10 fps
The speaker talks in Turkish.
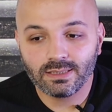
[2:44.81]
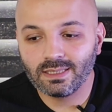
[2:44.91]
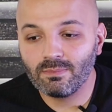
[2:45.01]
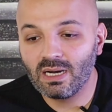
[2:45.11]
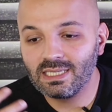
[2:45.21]

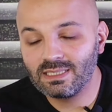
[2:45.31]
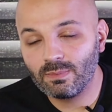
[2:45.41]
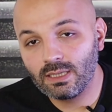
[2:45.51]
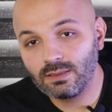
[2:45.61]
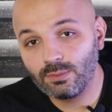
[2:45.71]
işte
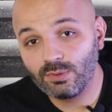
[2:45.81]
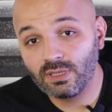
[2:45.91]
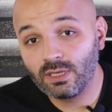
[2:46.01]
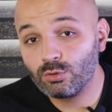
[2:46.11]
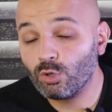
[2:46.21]
malzeme
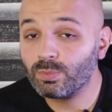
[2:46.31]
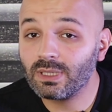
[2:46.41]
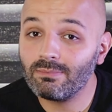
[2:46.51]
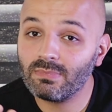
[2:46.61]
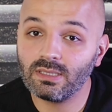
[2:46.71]
anlamında,
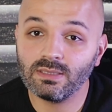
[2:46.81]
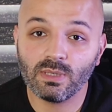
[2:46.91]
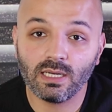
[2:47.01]
toptan mal alımı